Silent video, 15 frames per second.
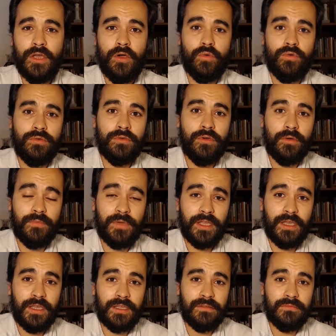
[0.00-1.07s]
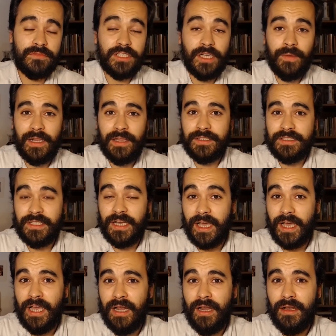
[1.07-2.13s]
un hombre, un chaval de
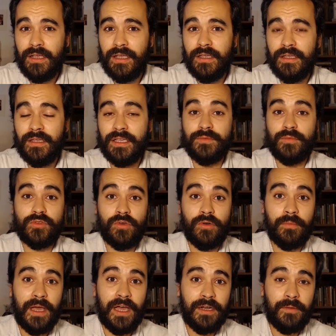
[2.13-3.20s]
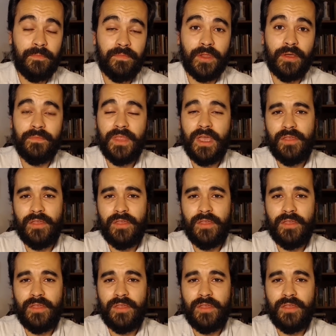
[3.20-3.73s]
Senegal que es musulmán, ¿no?